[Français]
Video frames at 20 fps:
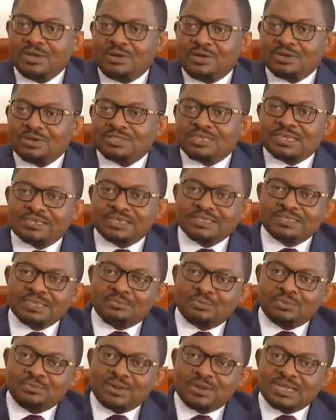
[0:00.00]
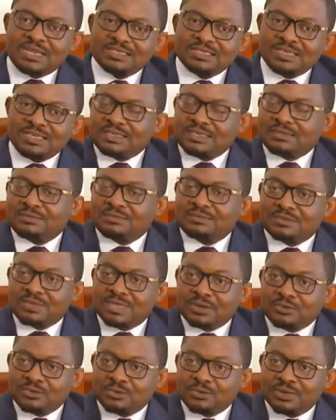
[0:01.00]
on s'adresse simplement à cette
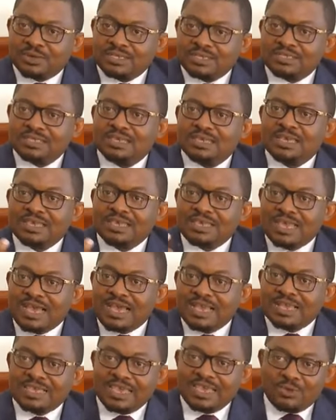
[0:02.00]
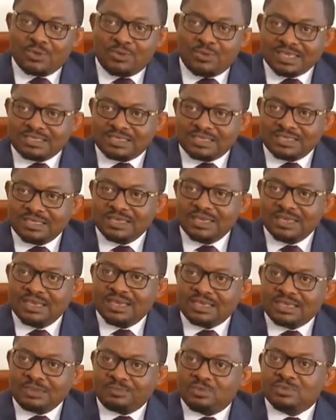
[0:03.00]
entreprise qui a un KYC,
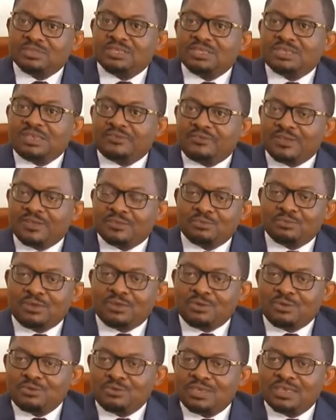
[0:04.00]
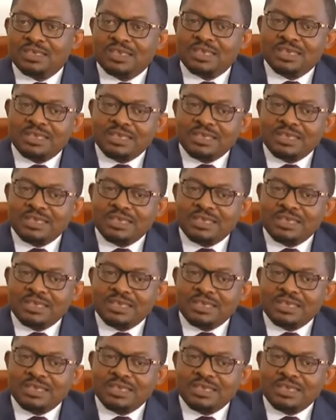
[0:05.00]
qui peut dire qu'effectivement, oui,